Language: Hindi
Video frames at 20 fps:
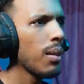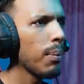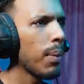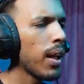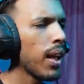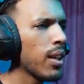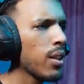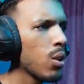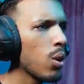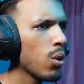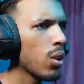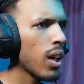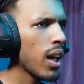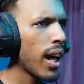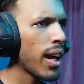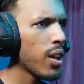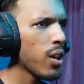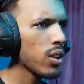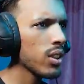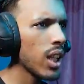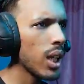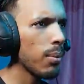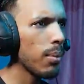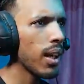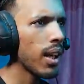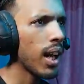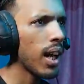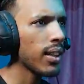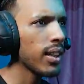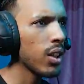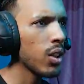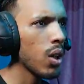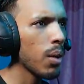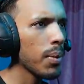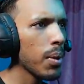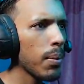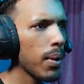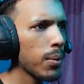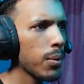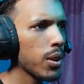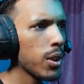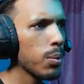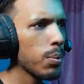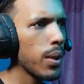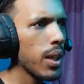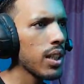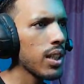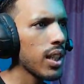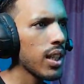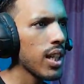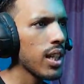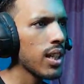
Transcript: पहले इन दोनों गाड़ियों को सेल्फ लगाते हैं क्योंकि अपने पास स्पेस नहीं है